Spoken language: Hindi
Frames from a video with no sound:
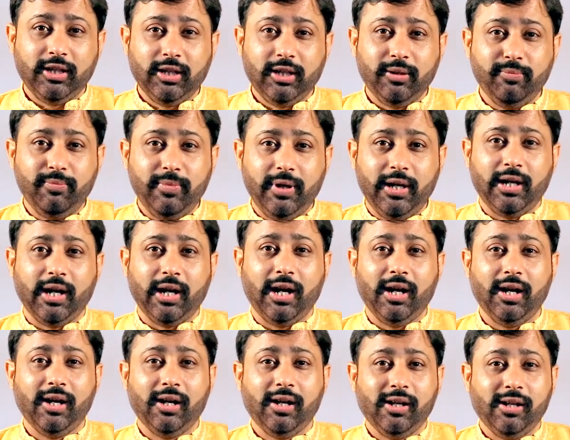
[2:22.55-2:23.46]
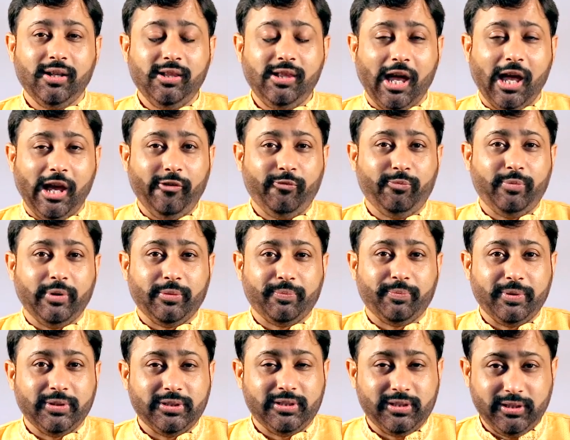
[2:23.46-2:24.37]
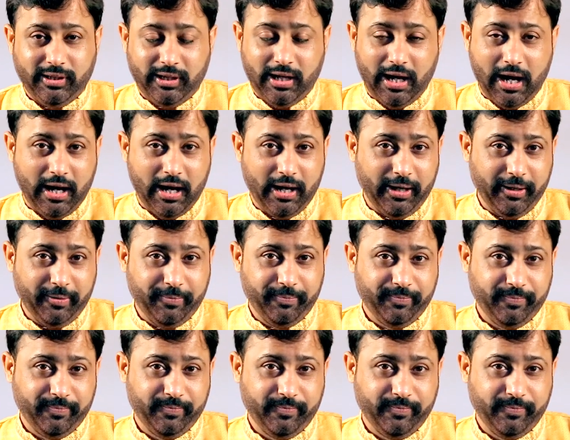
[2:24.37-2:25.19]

कि मेरा लाइफ पर्पस क्या है